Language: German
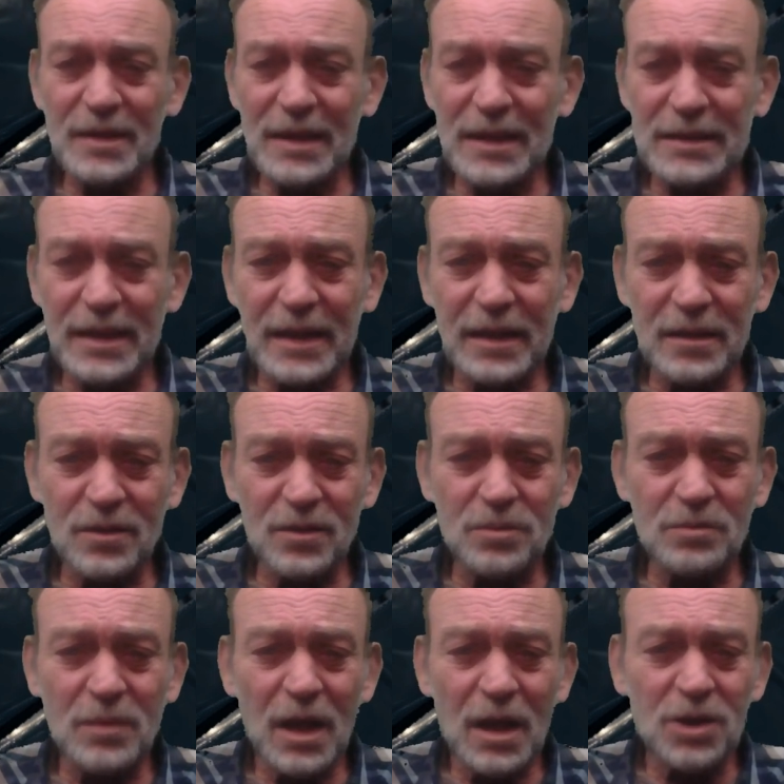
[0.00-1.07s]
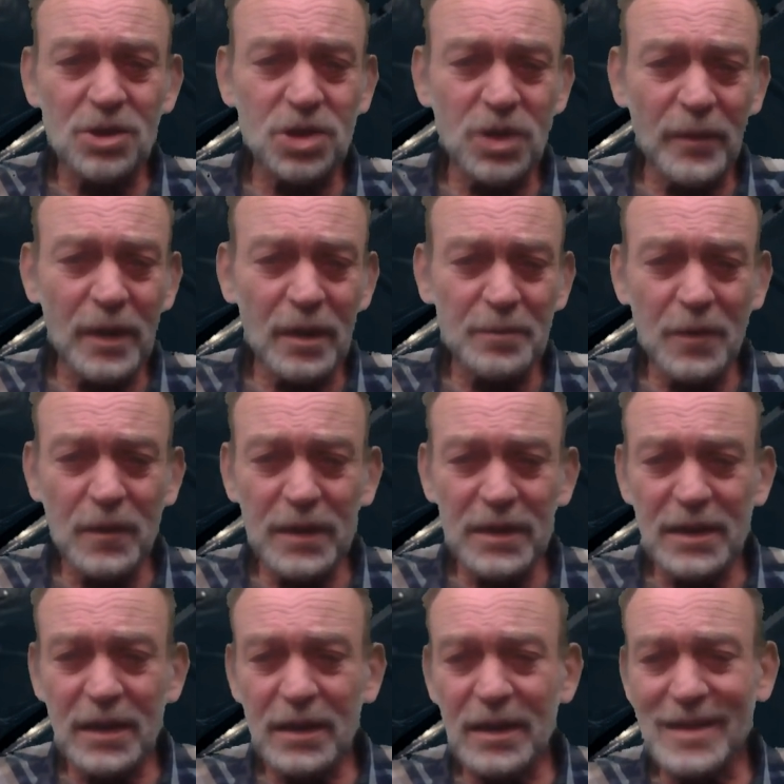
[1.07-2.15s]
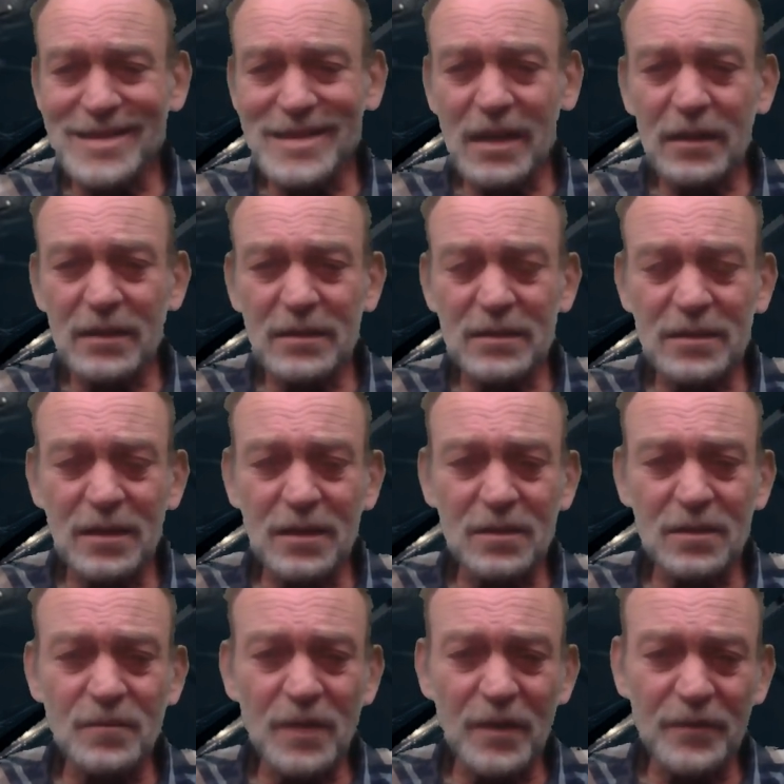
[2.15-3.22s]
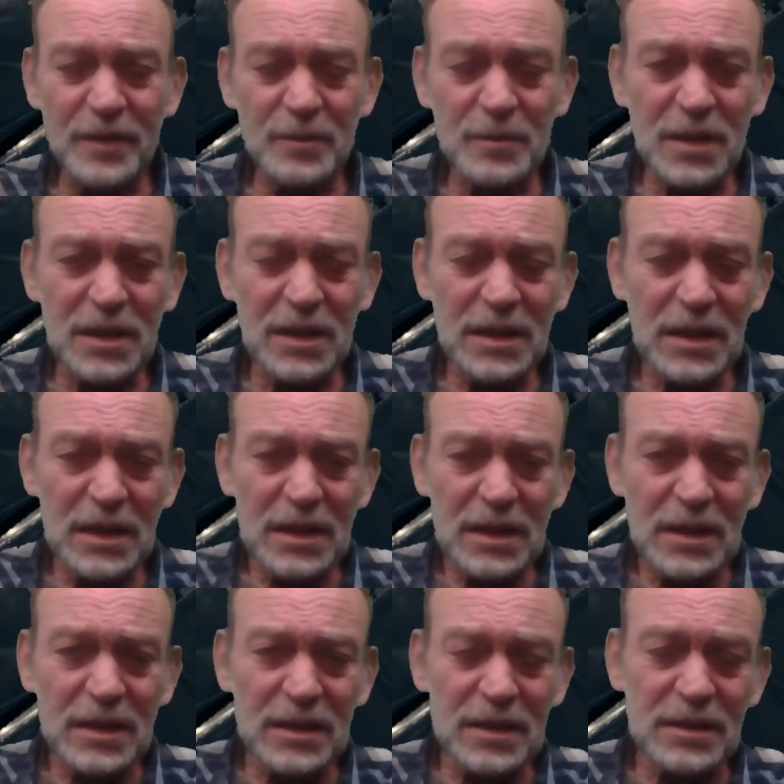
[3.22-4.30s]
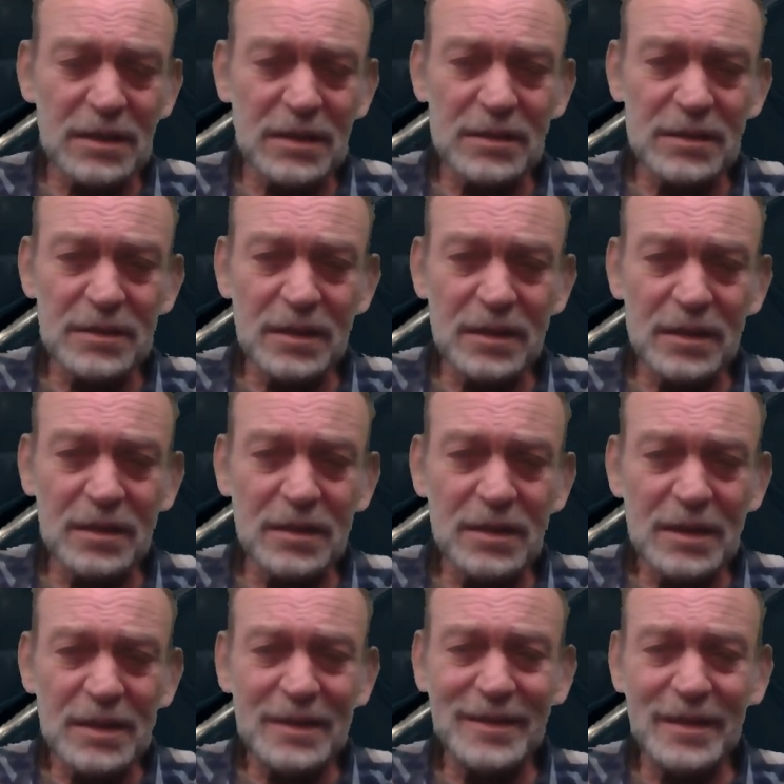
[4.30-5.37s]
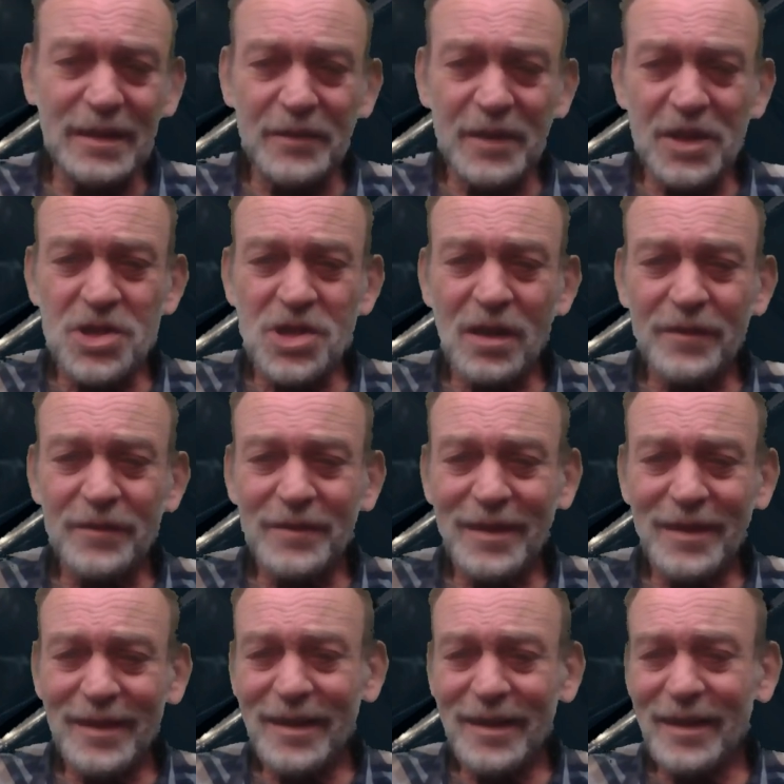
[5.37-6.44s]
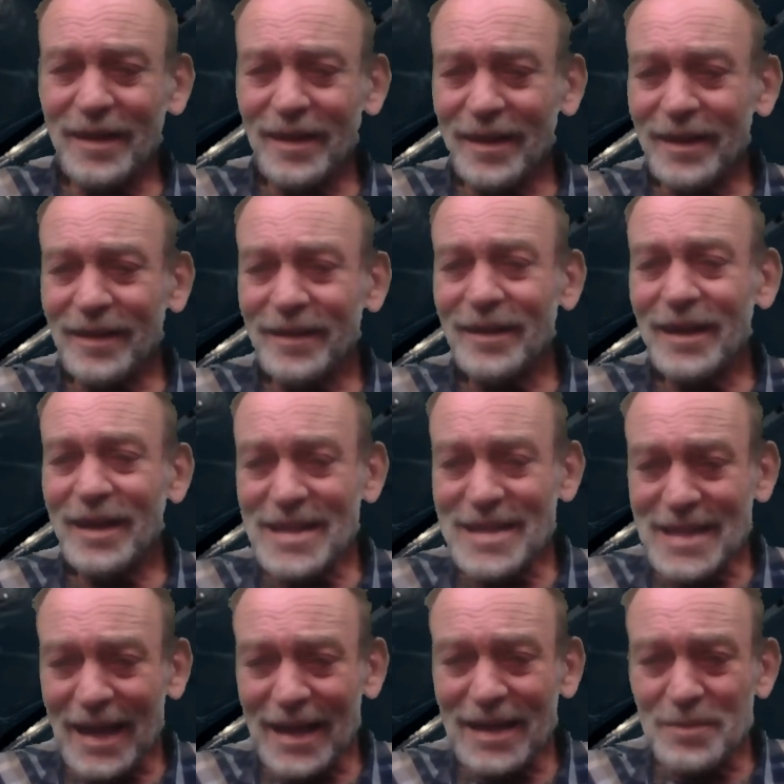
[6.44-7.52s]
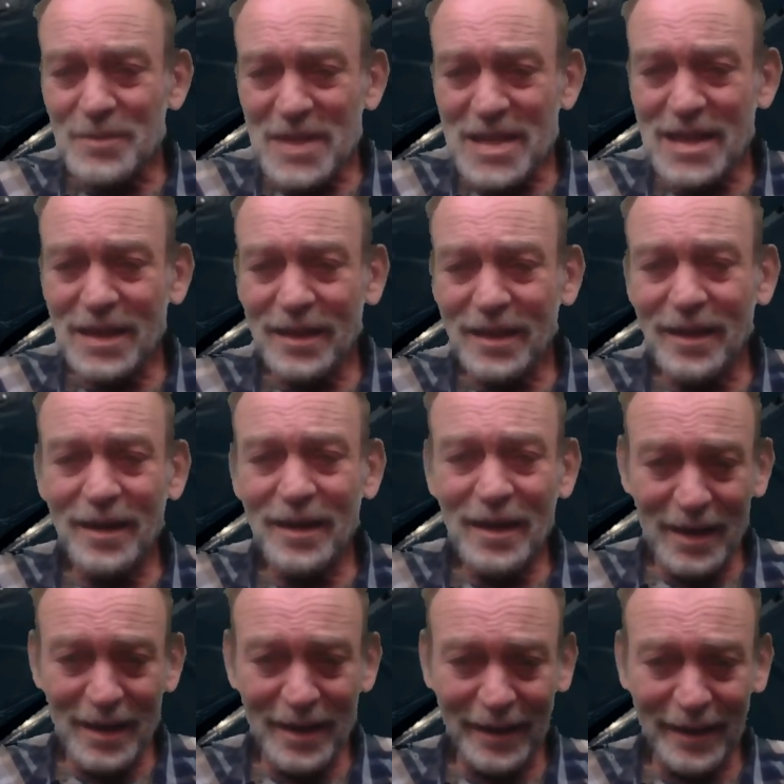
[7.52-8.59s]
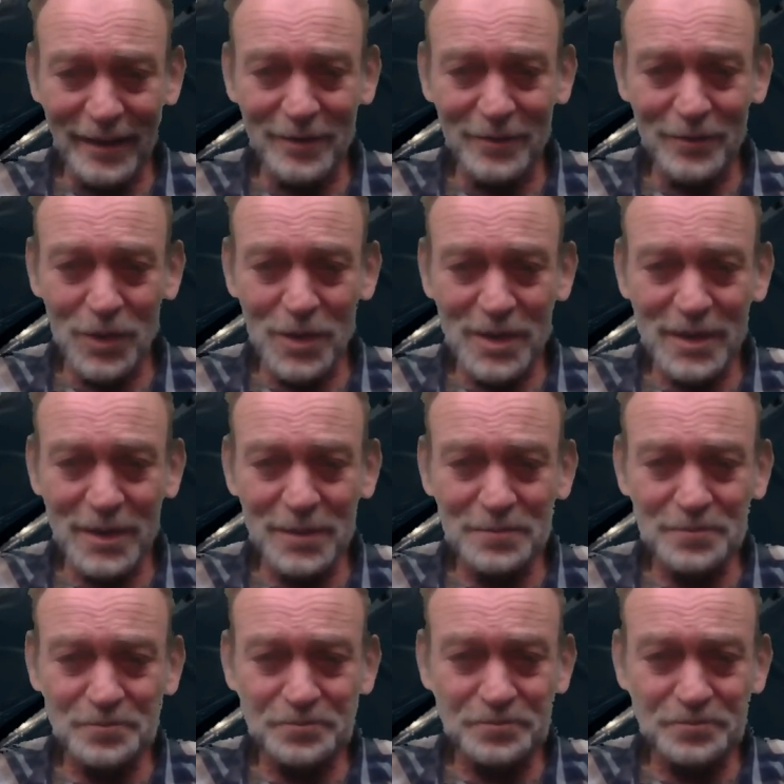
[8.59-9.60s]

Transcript: Es geht um Steuerpolitik, es geht darum, wie man äh, ja die Wirtschaft in seinem Sinne lenken wollte.